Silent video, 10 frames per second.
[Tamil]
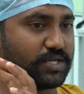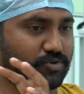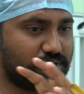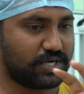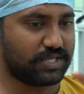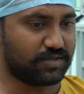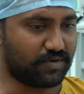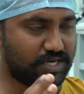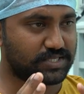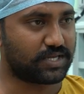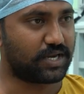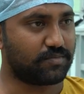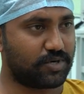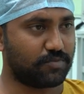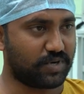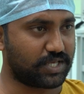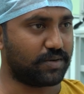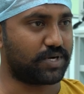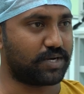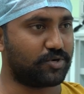நீங்கள் சொல்கிறதுல இந்த வைரஸால் மட்டும்
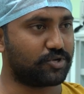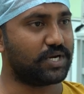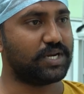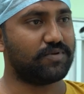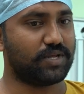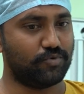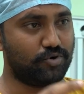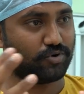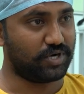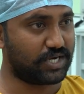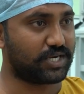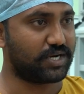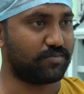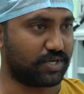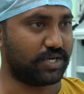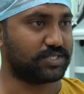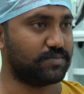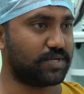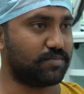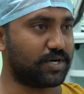பாதிக்கப்பட்டால் மட்டும்தான் லிவர் இவ்வளோ லேட்டாக நமக்கு
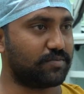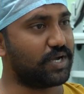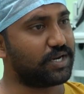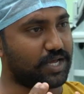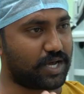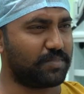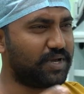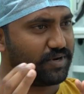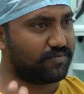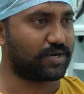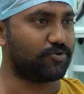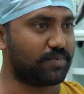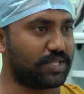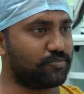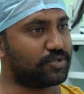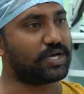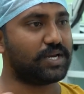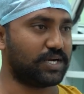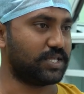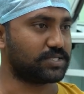சிம்டம் காட்டுமா இல்லை நார்மலாகவே லிவரில் ஒரு பாதிப்பு
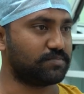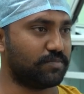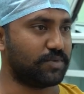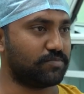வந்தால் லேட்டாக தான் சிம்டம்